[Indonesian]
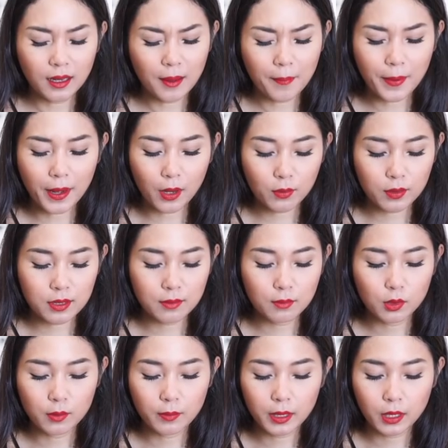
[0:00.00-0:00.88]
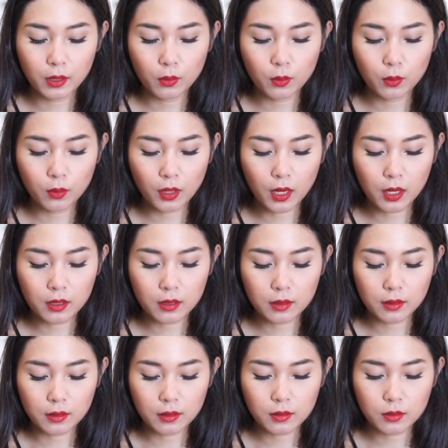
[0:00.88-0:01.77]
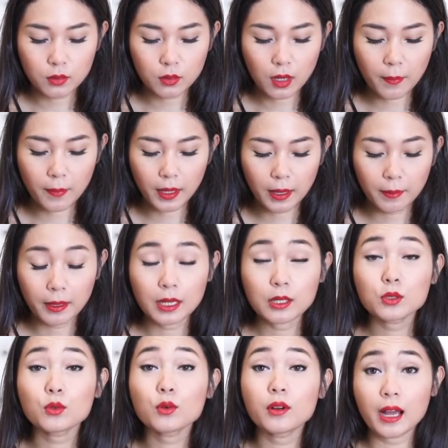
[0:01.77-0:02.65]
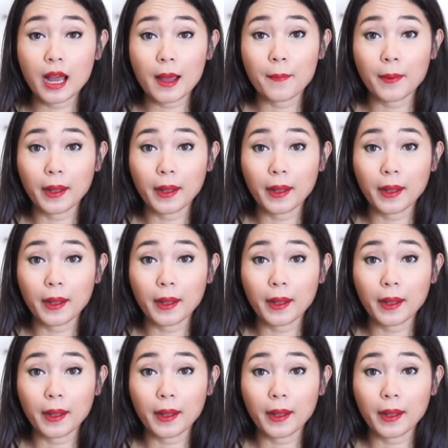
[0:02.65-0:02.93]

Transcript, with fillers: Kenapa aku sebelumnya kurang suka pakai merah? Suka